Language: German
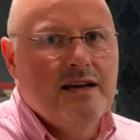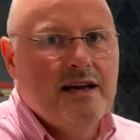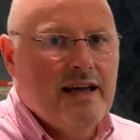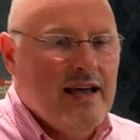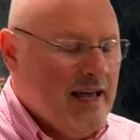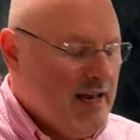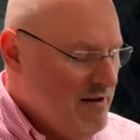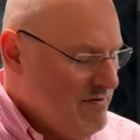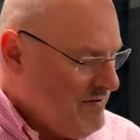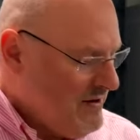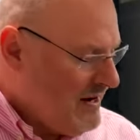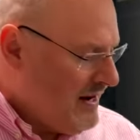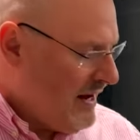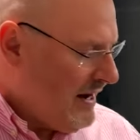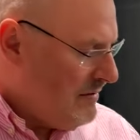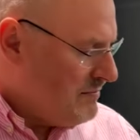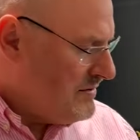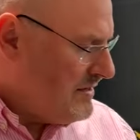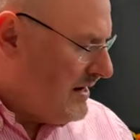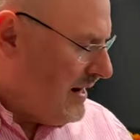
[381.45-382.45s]
entweder
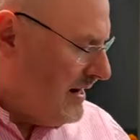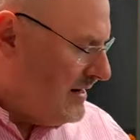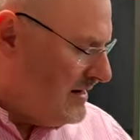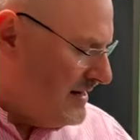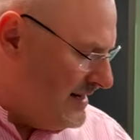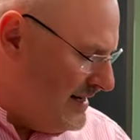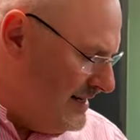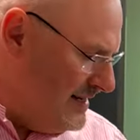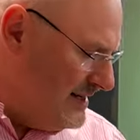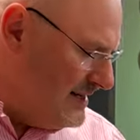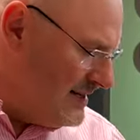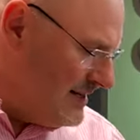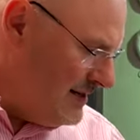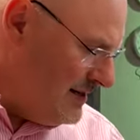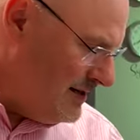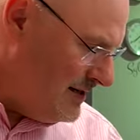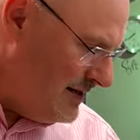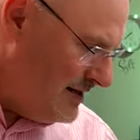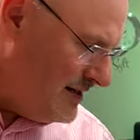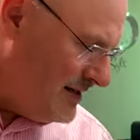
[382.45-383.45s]
habt ihr eine
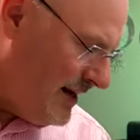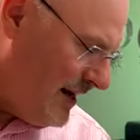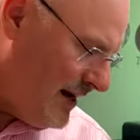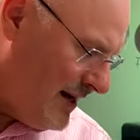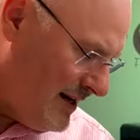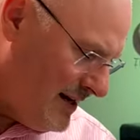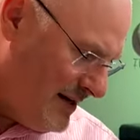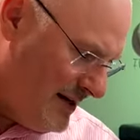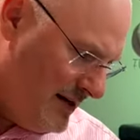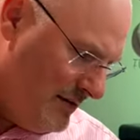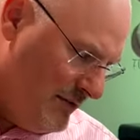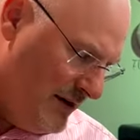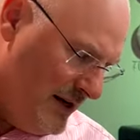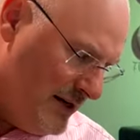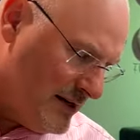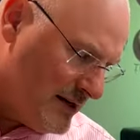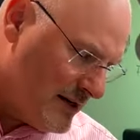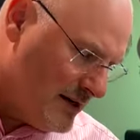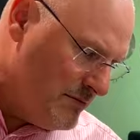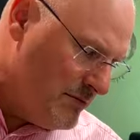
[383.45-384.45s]
Insel, in der im
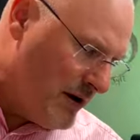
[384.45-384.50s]
hinteren